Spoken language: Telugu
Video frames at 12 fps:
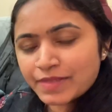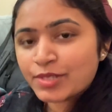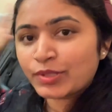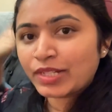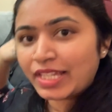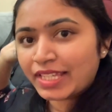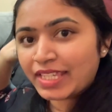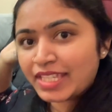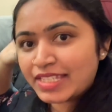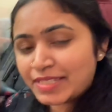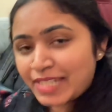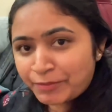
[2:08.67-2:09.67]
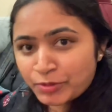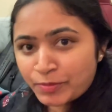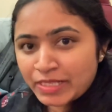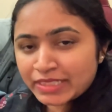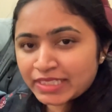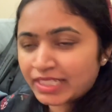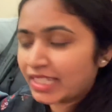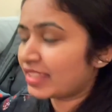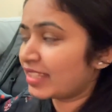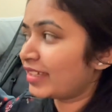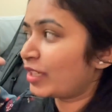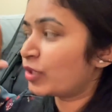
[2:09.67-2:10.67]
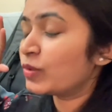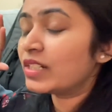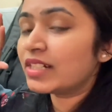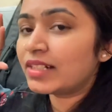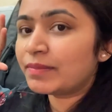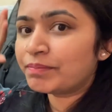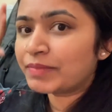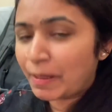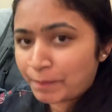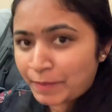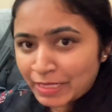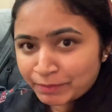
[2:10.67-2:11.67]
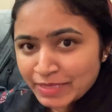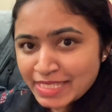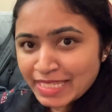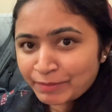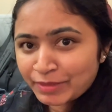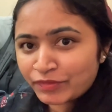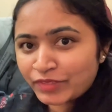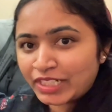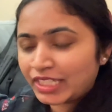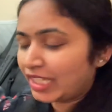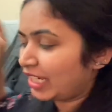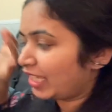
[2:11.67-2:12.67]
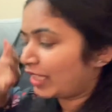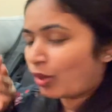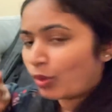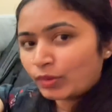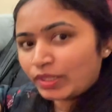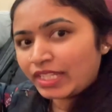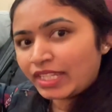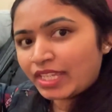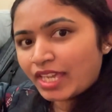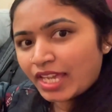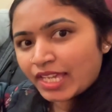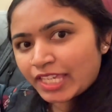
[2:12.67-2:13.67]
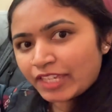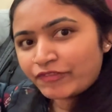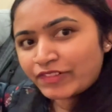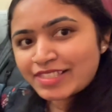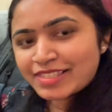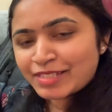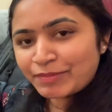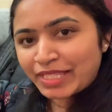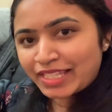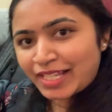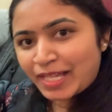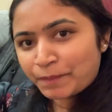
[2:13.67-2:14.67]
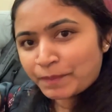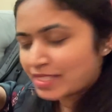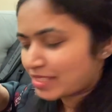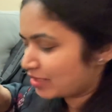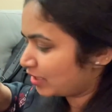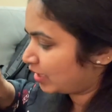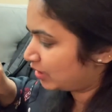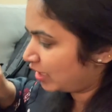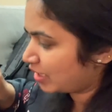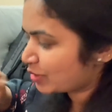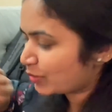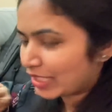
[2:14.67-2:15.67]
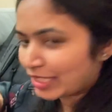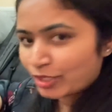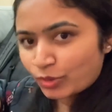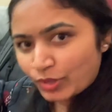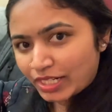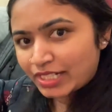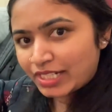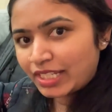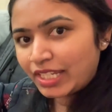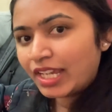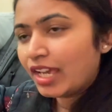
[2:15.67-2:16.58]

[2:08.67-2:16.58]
సో నా ఈ డైపర్ బ్యాగ్కి అయితే ఎక్కువగా కంపార్ట్మెంట్స్ ఏం లేవండి లైక్ ఓన్లీ ఈ ఫస్ట్ మీకు ఇది కనిపిస్తుంది కదా సో ఇది ఒక్కటి